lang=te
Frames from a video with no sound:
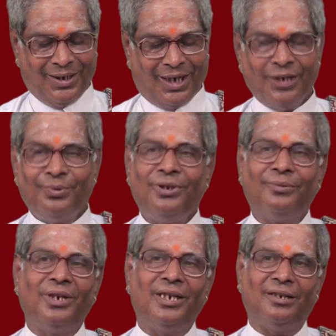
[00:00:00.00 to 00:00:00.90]

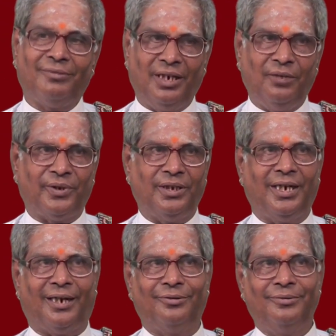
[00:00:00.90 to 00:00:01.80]
అద్భుతములైనటువంటి
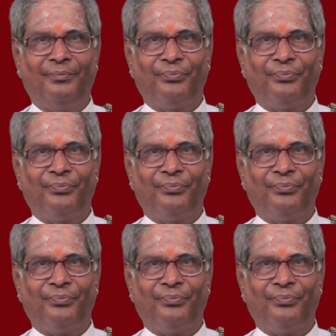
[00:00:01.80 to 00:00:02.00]
పద్యాలు